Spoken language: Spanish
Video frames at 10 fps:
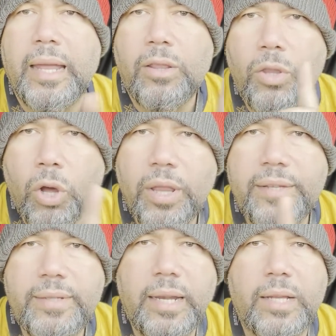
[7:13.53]
No
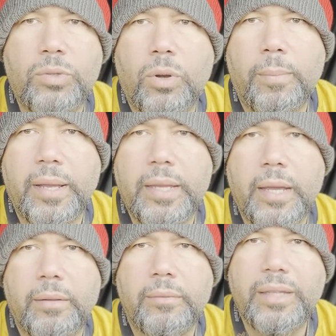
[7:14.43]
decirle a su
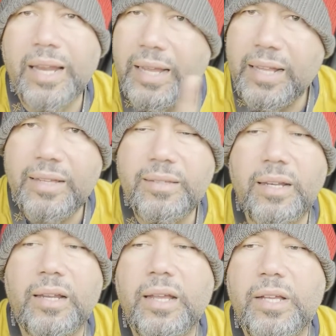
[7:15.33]
compañía. Tienen que
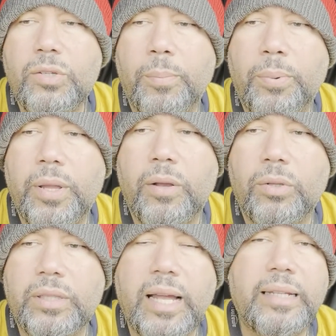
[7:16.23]
decirle. Eso puede
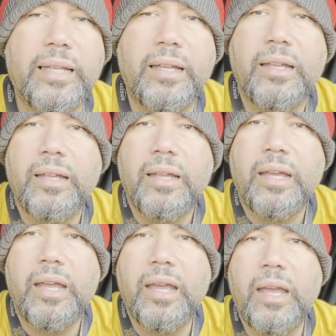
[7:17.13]
costarte
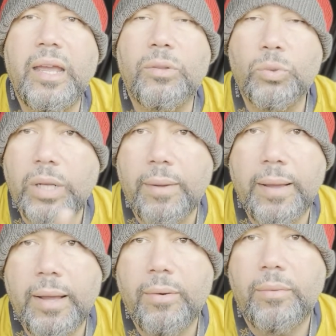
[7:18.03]
eh, tu
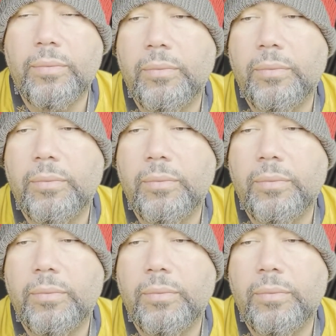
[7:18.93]
trabajo.